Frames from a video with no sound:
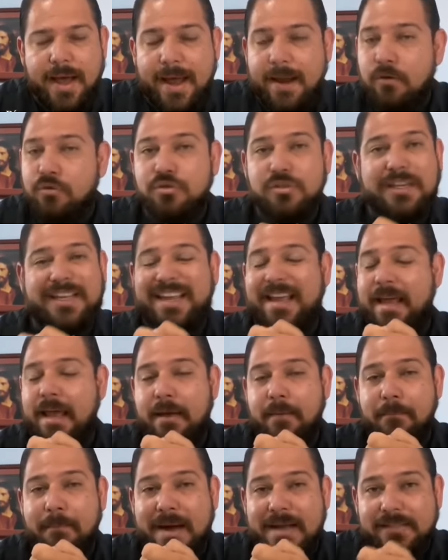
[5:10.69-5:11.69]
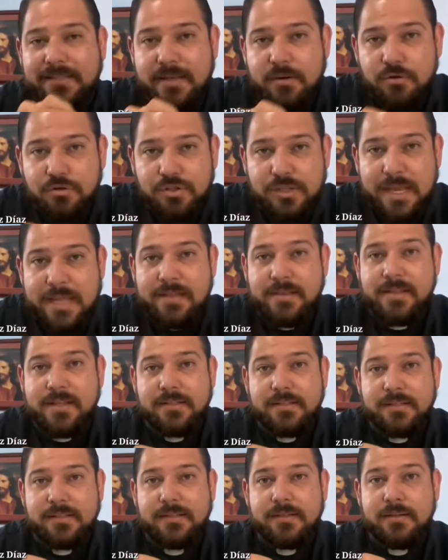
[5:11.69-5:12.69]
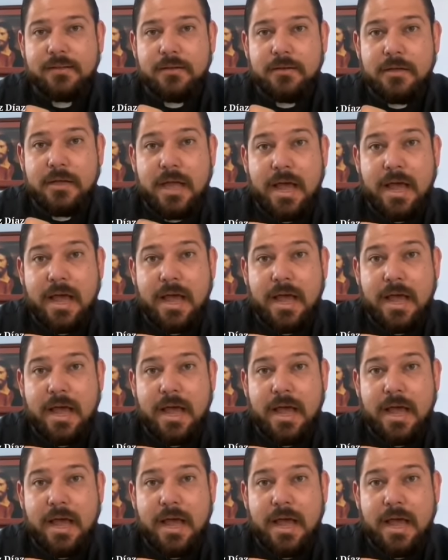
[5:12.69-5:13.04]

a los más inocentes.